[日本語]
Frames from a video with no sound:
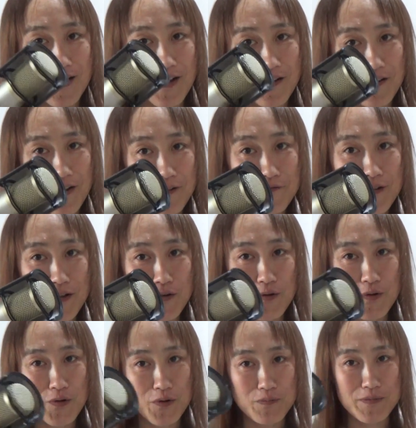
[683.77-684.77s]
あ
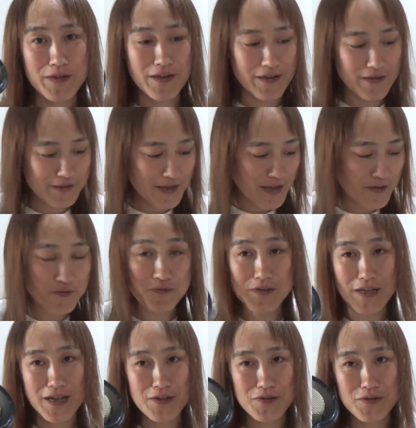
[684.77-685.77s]
アフレコ用みたいな声優
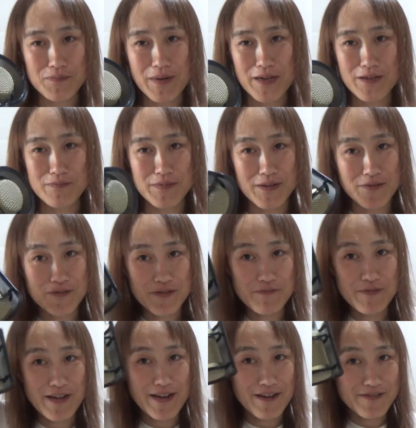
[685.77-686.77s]
さん用のマイクみたいなこうやって
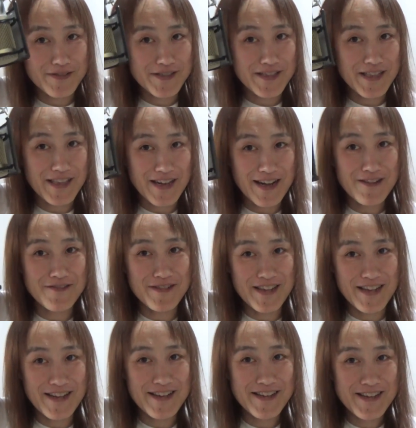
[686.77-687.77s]
上からこうつってたらかっこい
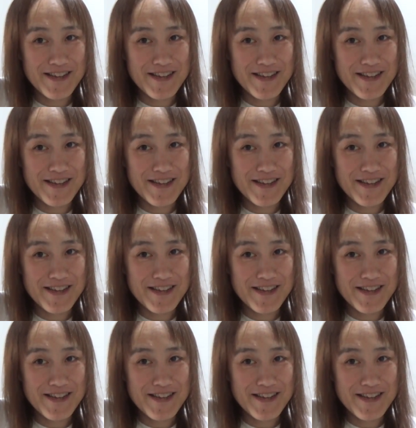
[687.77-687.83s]
いやん